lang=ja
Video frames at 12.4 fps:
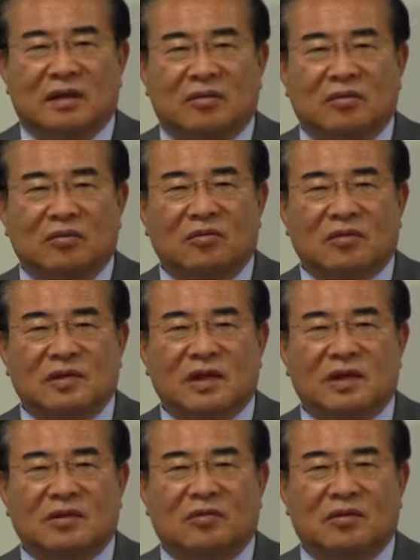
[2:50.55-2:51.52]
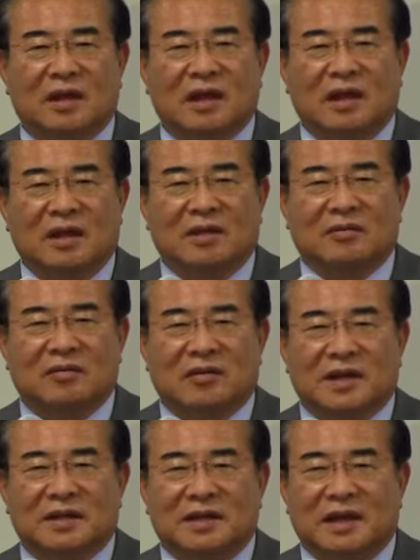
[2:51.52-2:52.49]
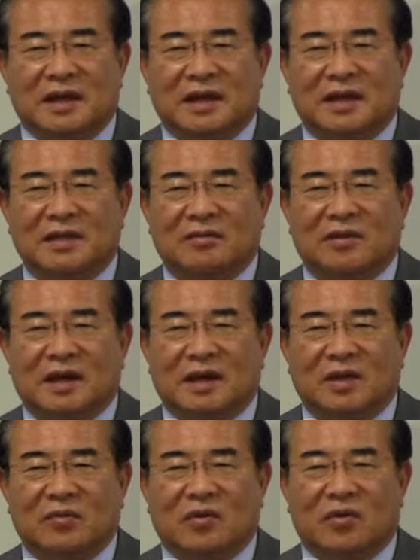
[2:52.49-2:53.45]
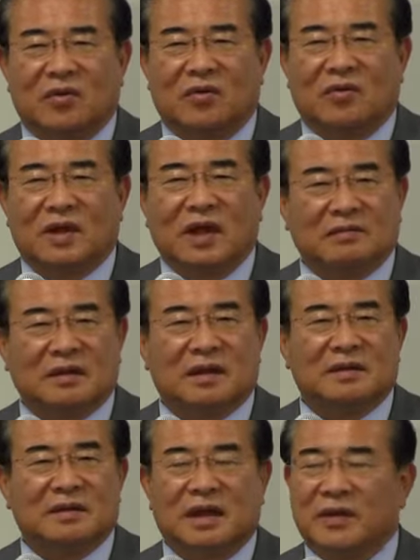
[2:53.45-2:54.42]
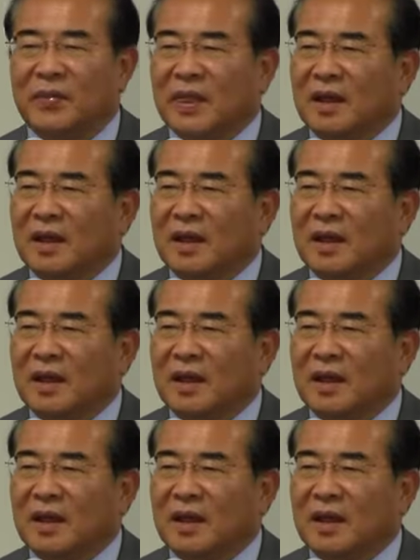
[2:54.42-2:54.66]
どこの政党が動かしているわけでもなくですね、